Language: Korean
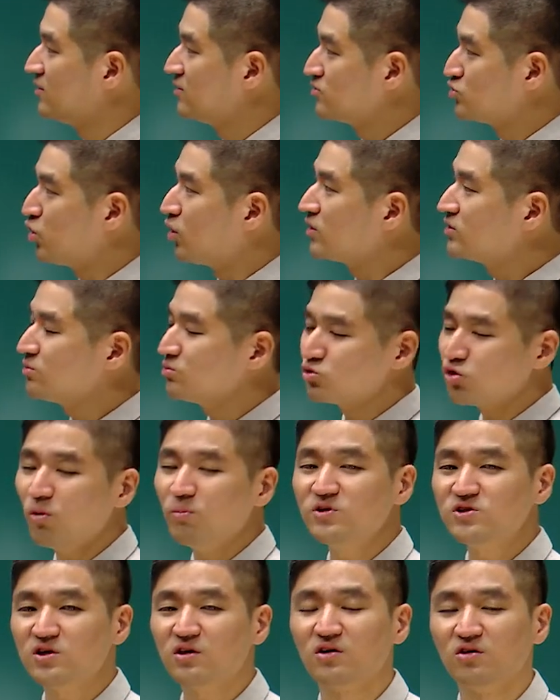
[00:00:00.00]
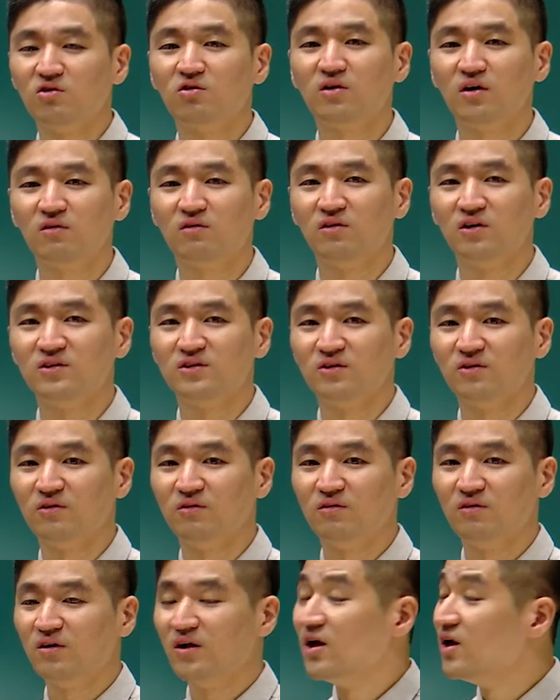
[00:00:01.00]
저 같으면 처음 시작이 이렇게 할 것 같아요.
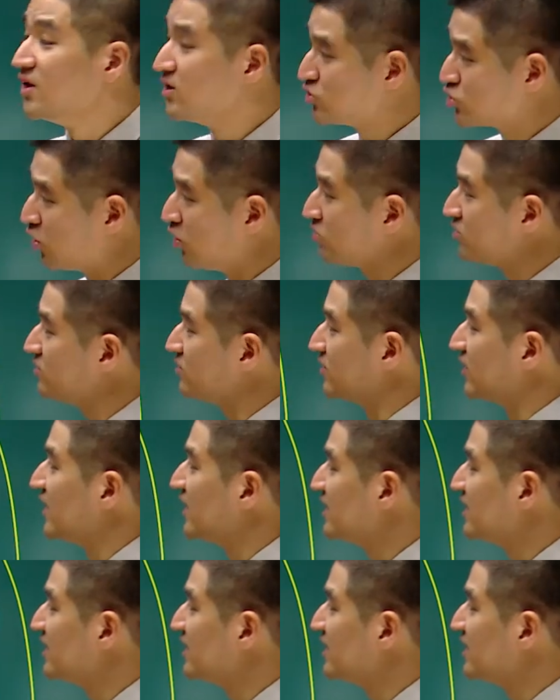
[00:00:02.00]
저는